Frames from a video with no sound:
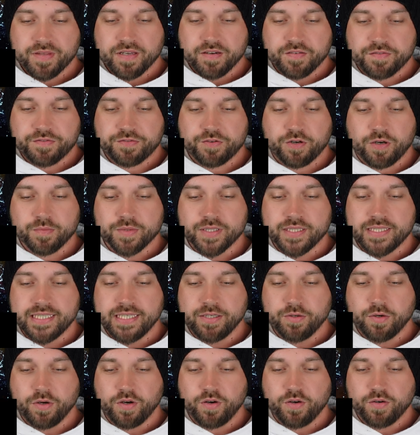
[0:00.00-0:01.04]
From
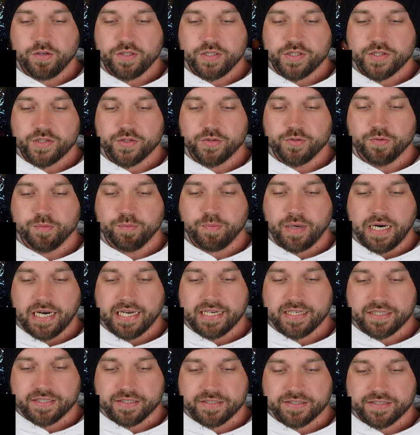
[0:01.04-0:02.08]
Zero to
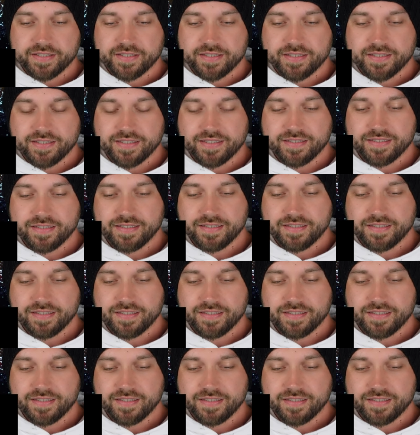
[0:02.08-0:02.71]
Minus.